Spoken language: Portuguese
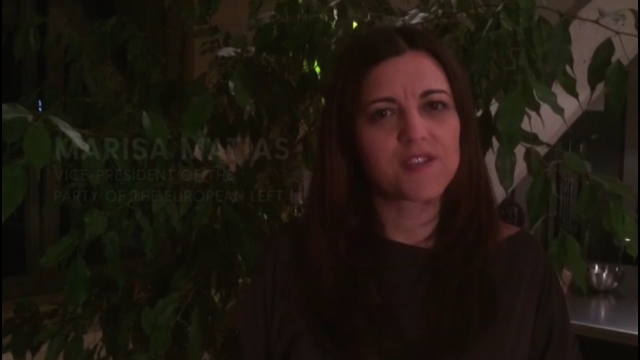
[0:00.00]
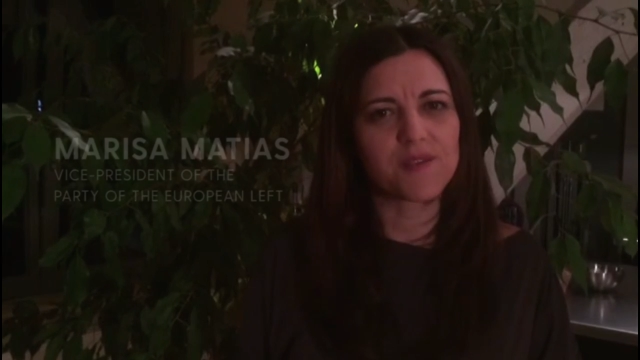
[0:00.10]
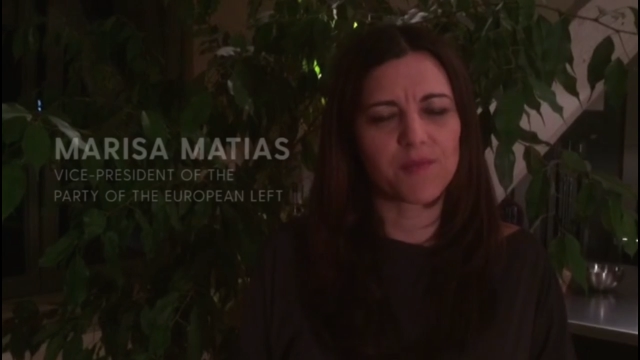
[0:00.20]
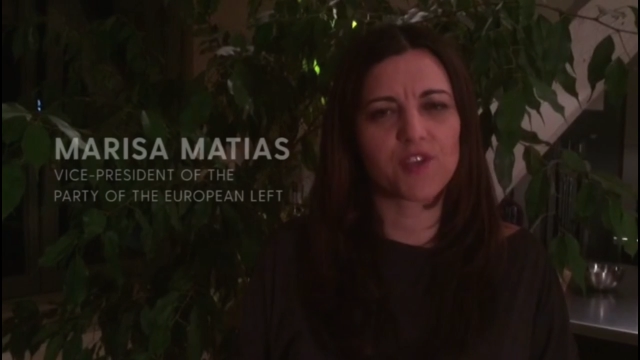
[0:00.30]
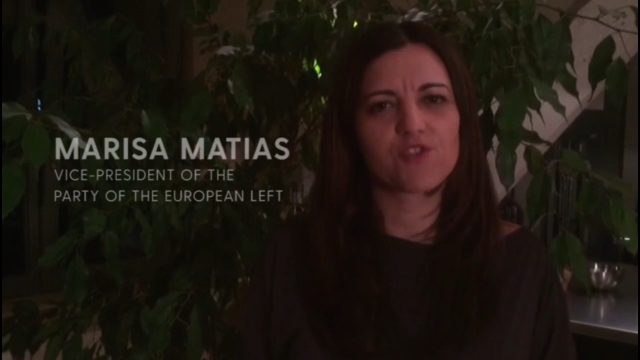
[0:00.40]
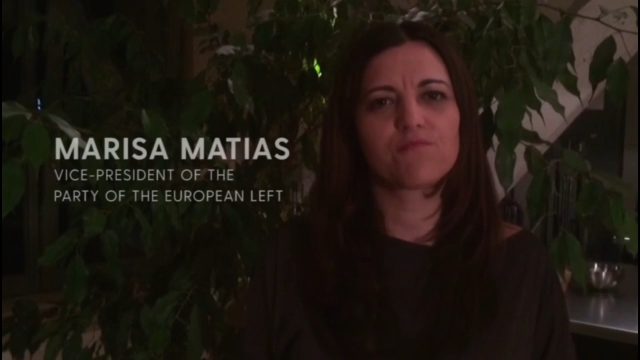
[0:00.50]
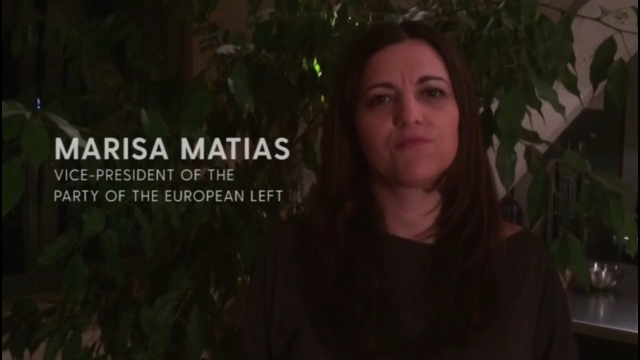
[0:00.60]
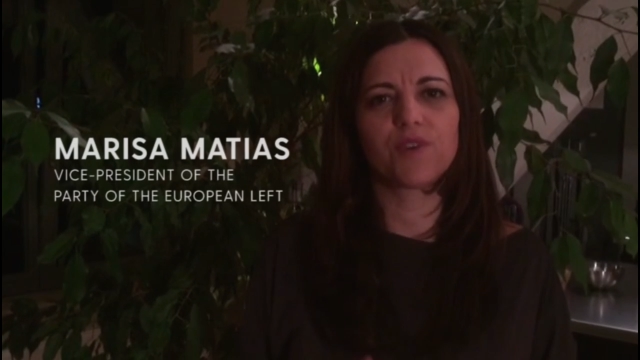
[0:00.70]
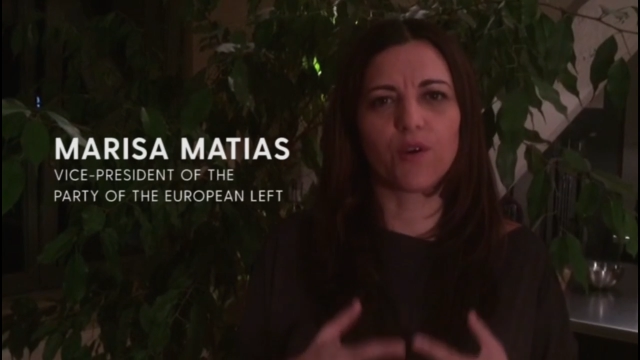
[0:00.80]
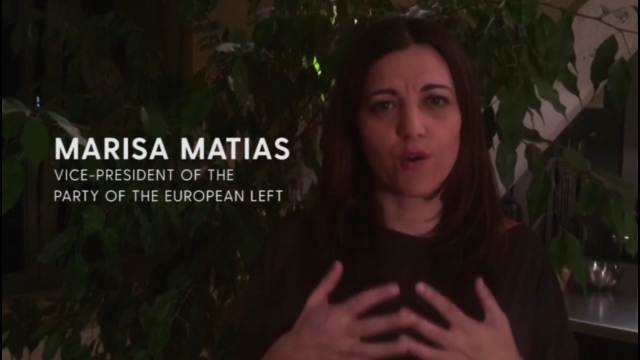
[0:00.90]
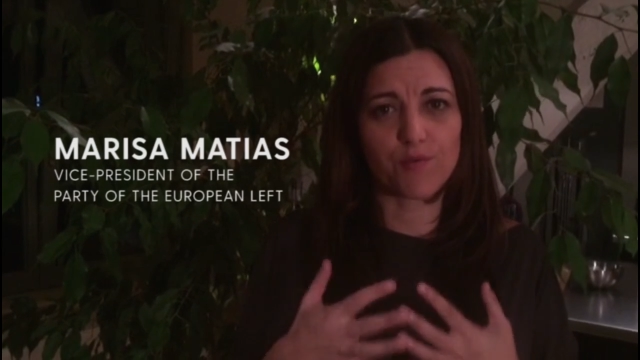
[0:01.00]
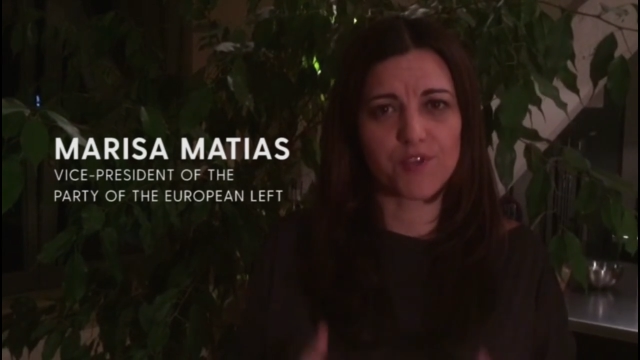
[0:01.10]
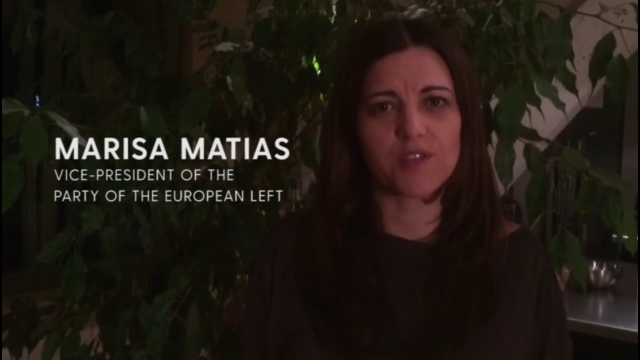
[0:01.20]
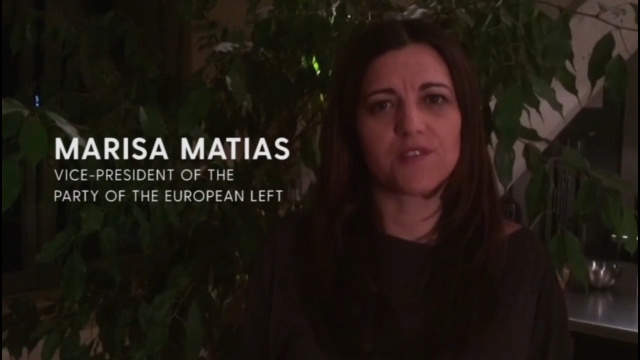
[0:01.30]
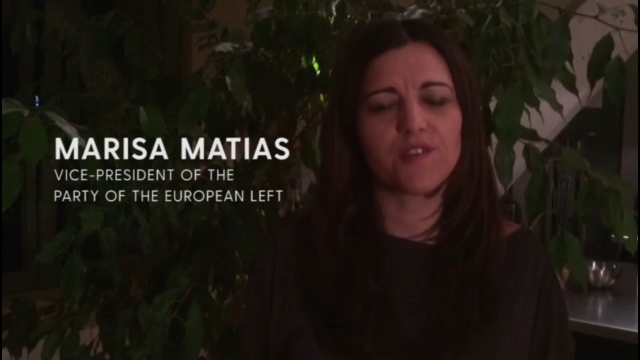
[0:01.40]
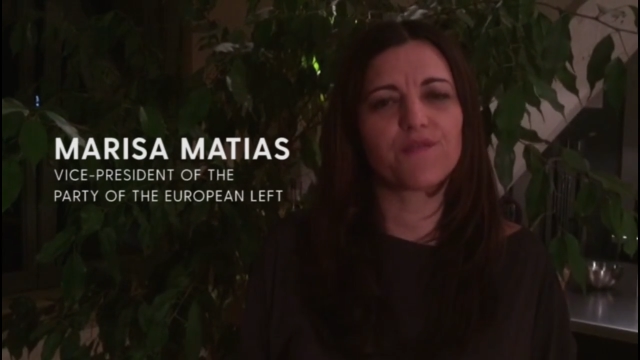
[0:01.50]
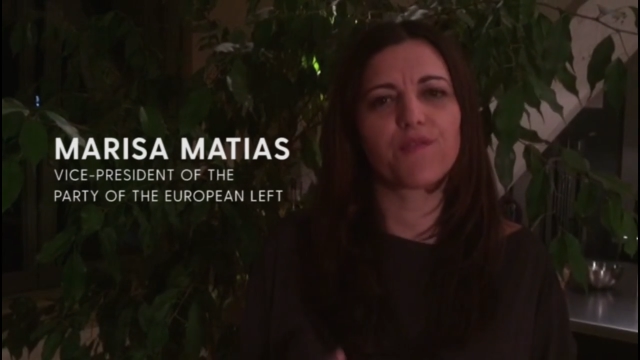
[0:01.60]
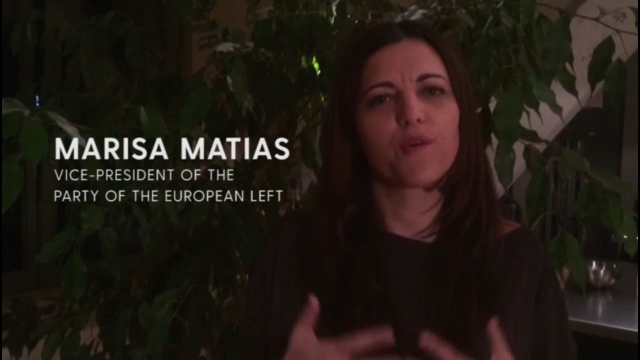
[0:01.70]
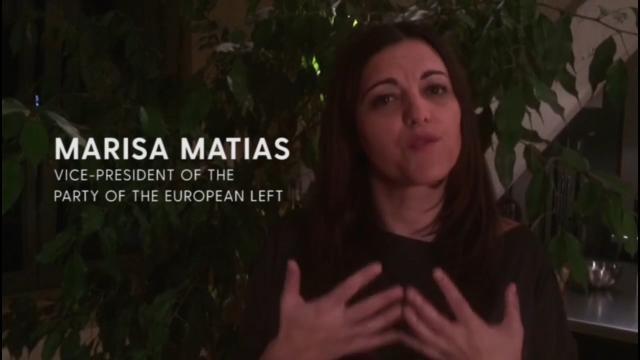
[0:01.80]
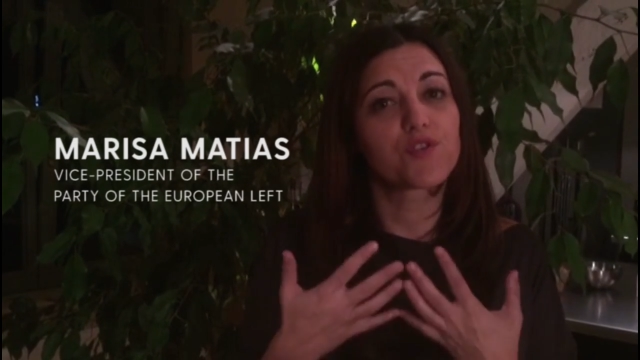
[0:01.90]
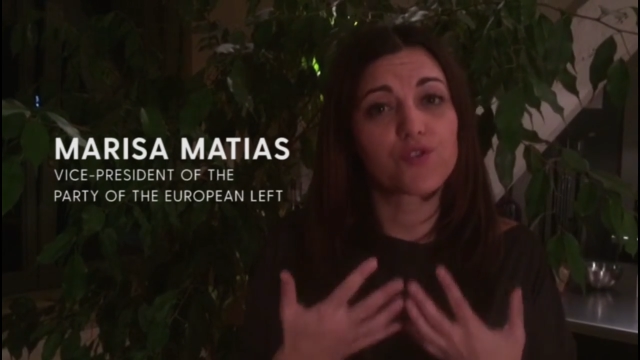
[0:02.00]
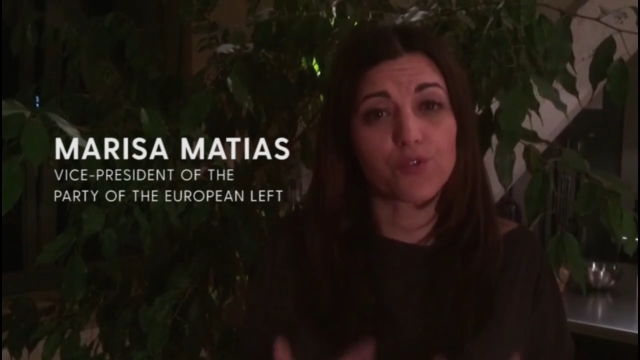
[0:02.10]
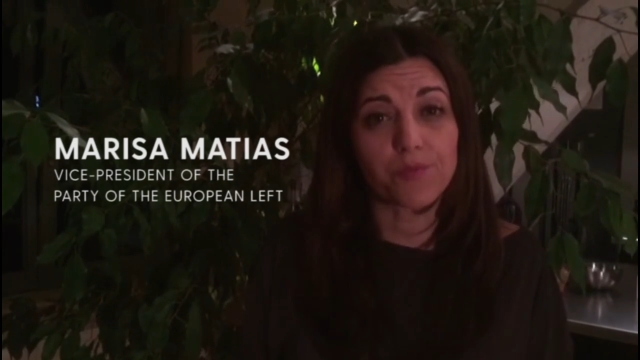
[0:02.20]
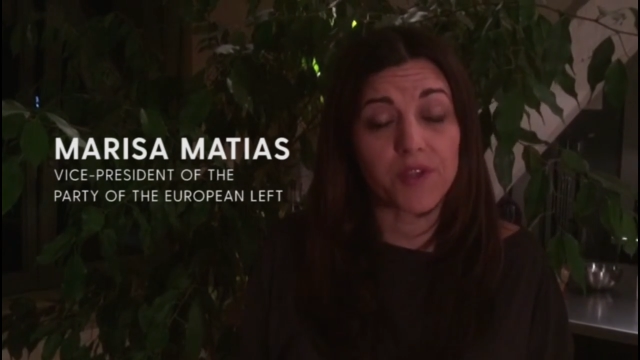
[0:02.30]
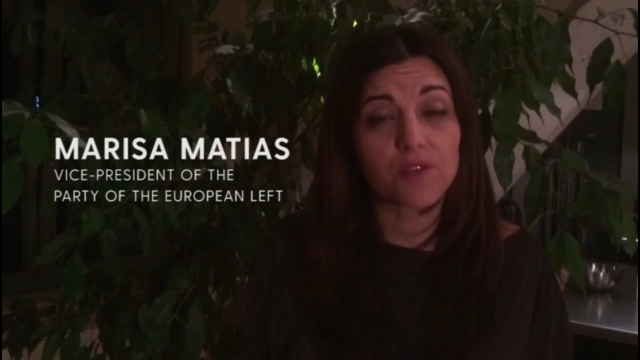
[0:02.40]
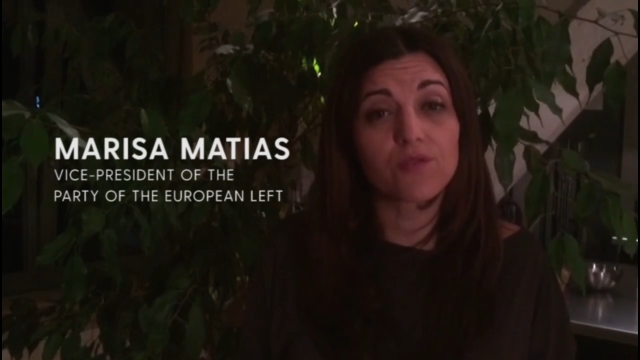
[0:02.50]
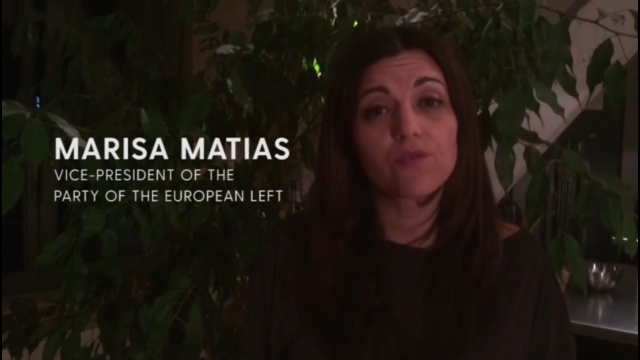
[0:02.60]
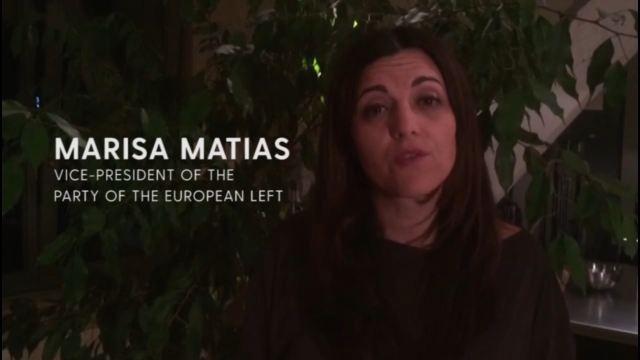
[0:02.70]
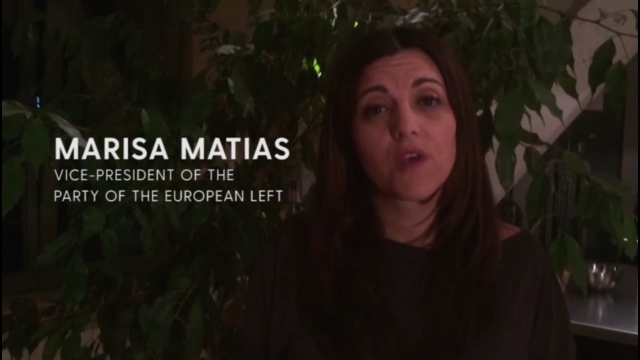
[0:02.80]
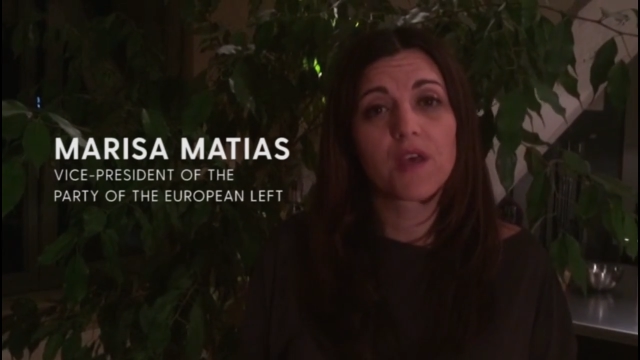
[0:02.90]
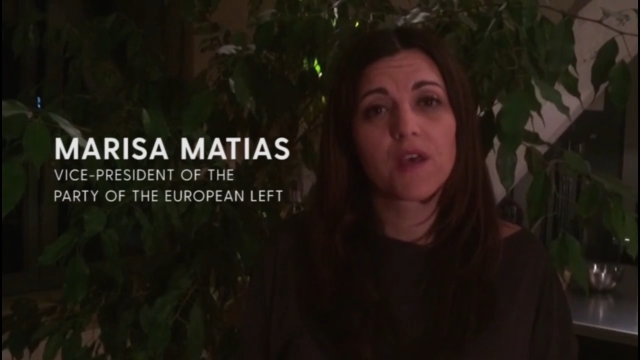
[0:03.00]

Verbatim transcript: em si mesmo, é um objetivo, é um instrumento